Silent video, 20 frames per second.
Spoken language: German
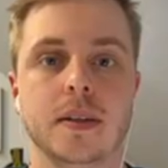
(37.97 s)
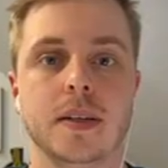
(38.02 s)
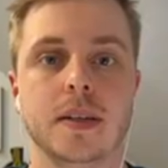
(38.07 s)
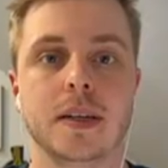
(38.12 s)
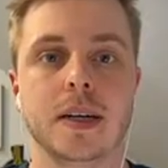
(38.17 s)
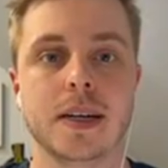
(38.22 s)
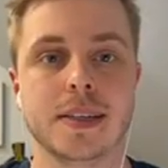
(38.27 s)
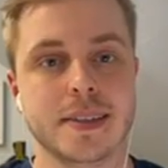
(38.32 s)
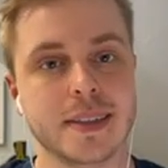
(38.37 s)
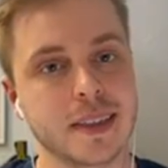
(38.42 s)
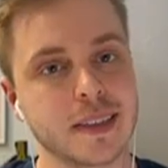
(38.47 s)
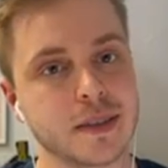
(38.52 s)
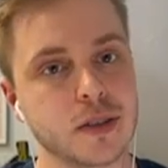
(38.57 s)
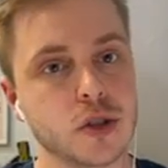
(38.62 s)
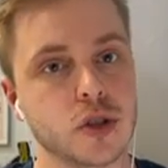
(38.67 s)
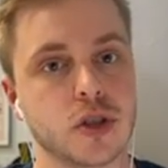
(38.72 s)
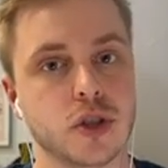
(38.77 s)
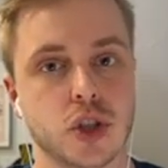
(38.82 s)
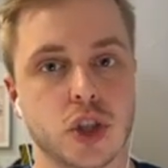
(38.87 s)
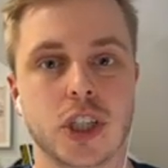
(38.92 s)
Als erstes
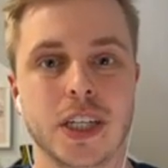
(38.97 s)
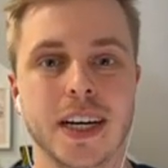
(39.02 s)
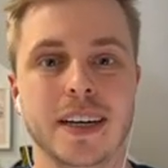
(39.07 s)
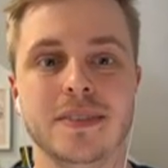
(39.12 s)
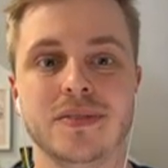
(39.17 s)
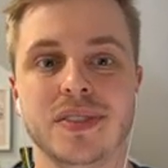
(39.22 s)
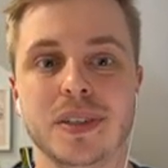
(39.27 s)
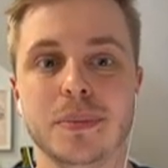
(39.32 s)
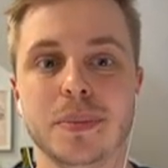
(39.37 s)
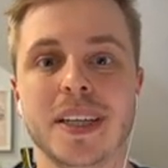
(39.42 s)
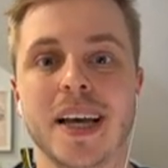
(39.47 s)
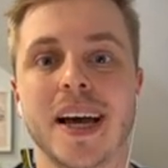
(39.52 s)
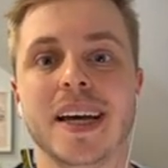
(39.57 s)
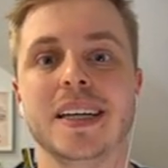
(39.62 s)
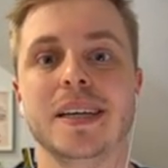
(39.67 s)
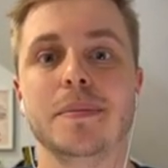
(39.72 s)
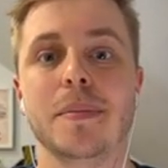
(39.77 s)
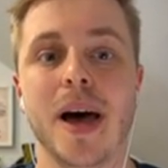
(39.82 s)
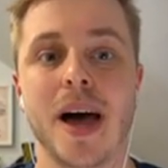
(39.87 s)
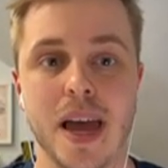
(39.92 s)
starten wir mit einem
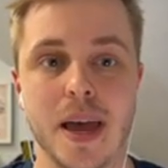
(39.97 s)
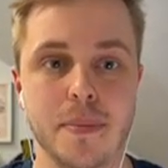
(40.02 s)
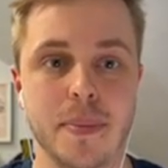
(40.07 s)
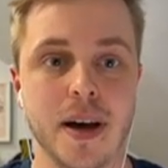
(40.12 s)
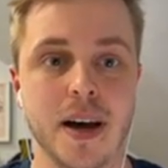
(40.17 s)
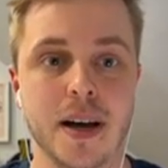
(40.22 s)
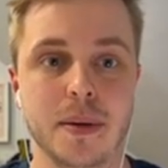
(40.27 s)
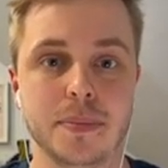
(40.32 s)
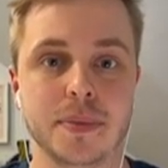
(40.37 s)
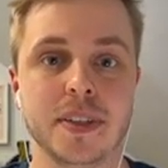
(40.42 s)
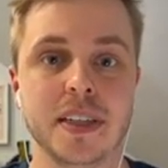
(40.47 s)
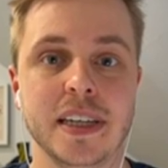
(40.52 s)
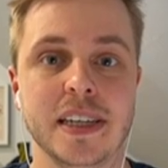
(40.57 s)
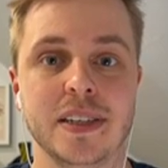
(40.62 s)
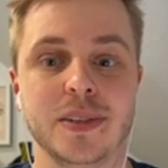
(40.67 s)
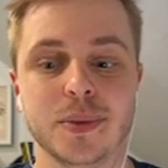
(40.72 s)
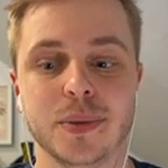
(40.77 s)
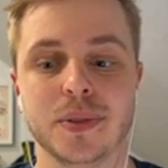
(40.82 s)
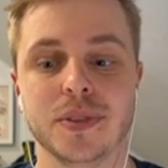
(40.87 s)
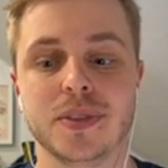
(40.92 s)
App-Update
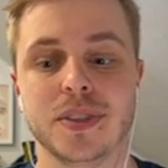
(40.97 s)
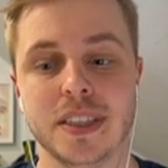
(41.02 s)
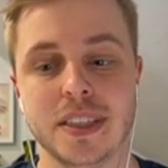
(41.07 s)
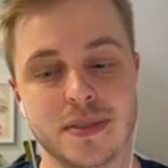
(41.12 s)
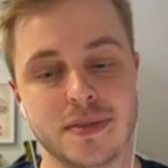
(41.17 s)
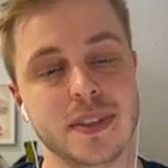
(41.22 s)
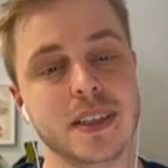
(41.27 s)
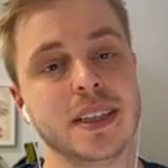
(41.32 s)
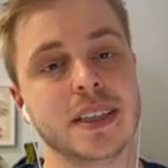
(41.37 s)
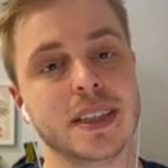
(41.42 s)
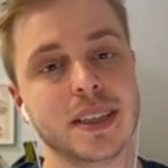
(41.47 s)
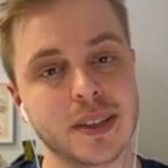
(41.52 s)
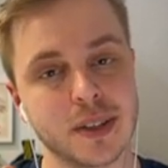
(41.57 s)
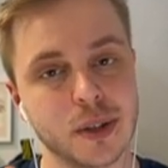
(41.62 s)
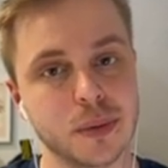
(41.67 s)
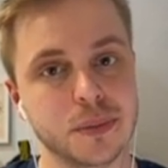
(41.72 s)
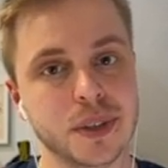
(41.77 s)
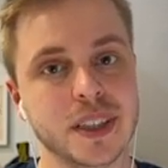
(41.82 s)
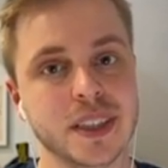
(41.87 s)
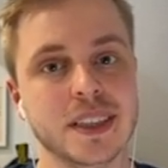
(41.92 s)
und deswegen
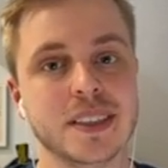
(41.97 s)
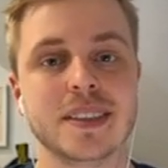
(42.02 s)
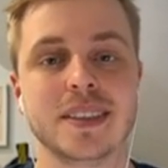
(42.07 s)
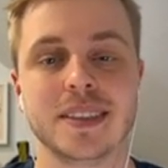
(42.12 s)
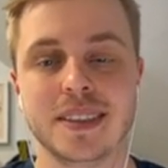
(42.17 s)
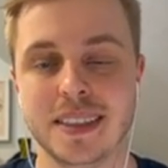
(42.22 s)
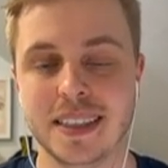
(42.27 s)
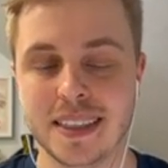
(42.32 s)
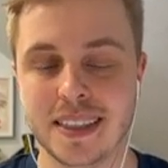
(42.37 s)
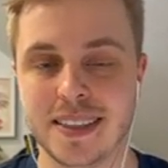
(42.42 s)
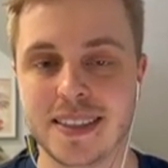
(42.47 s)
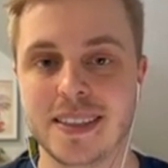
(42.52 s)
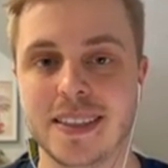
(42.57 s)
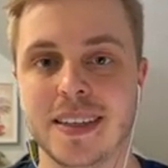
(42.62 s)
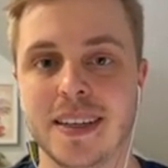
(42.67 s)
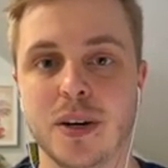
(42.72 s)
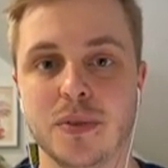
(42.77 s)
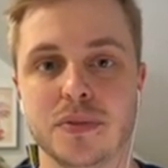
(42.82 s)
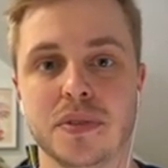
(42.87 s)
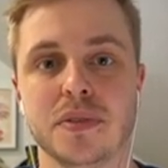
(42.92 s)
unbedingt jetzt
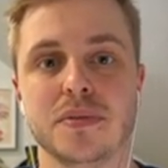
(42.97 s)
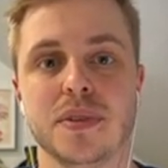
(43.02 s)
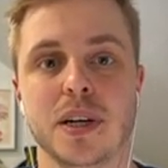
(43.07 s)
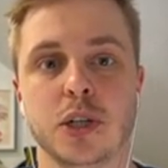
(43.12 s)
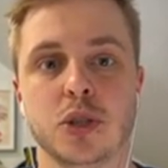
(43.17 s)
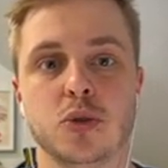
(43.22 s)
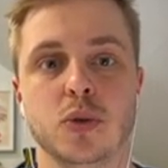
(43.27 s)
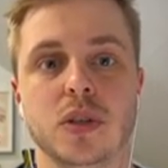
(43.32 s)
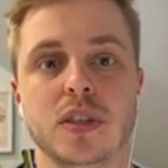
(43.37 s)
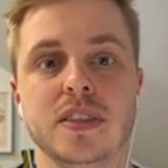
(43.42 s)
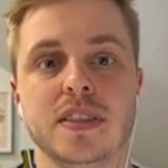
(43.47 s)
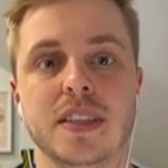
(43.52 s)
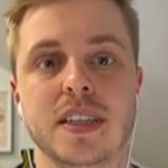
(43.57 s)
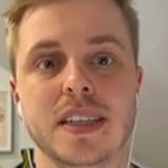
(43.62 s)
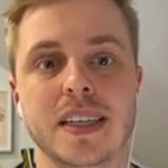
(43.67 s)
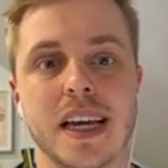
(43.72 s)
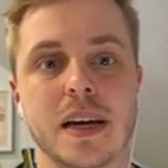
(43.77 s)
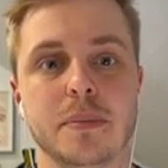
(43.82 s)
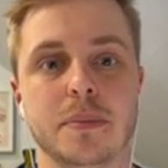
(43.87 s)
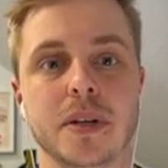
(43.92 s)
auf jeden Fall aktualisieren die
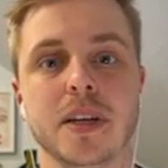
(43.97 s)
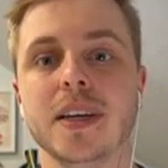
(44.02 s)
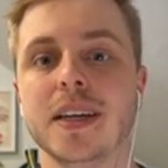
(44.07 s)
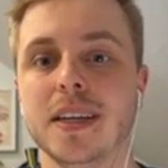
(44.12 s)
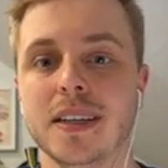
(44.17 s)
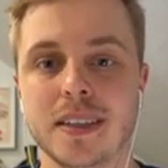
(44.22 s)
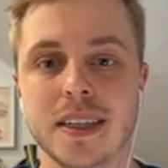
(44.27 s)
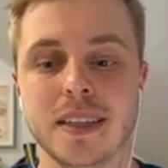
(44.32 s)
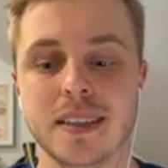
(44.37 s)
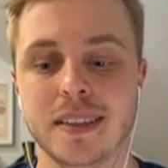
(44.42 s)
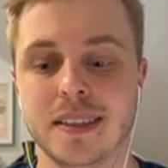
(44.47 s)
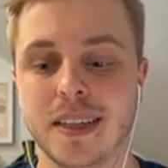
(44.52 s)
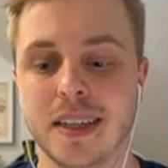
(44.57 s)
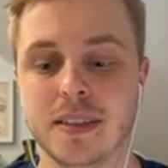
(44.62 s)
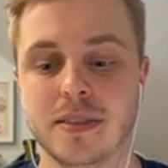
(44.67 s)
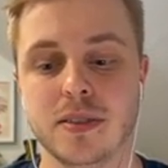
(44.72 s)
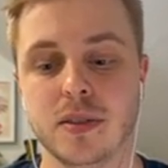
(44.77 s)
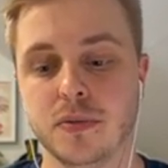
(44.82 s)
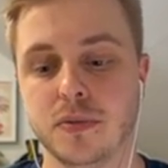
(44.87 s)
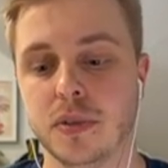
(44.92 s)
App, denn da sind
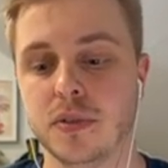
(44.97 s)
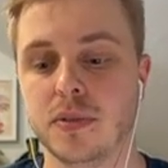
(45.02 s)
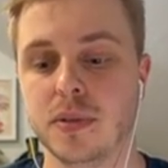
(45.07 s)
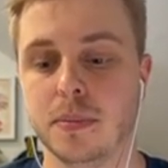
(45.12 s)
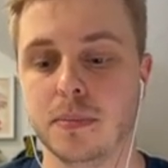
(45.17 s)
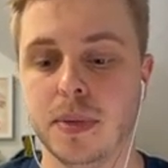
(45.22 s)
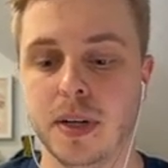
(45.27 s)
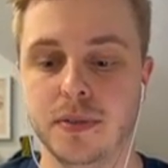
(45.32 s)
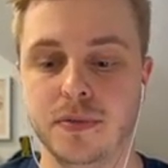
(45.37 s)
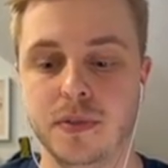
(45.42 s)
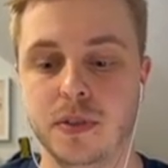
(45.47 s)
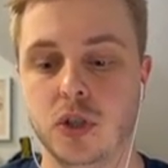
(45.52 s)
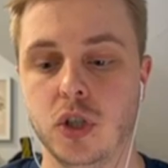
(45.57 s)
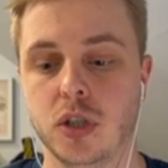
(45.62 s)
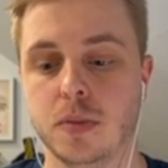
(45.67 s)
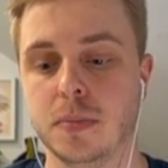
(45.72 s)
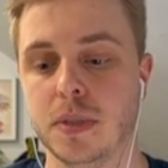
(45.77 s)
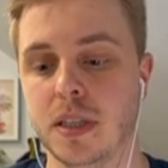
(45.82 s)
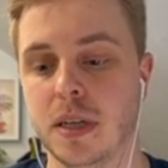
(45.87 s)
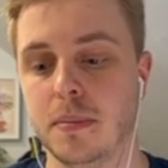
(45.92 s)
auf jeden Fall ein paar Features
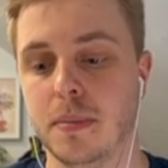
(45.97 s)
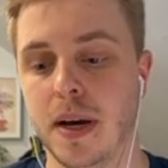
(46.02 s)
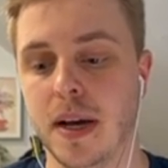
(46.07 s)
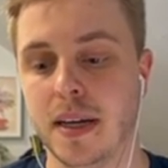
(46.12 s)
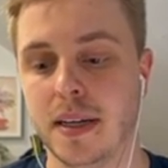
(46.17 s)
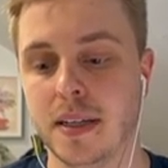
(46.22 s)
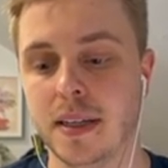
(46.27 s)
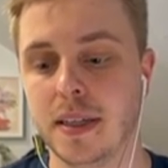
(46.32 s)
mit dabei,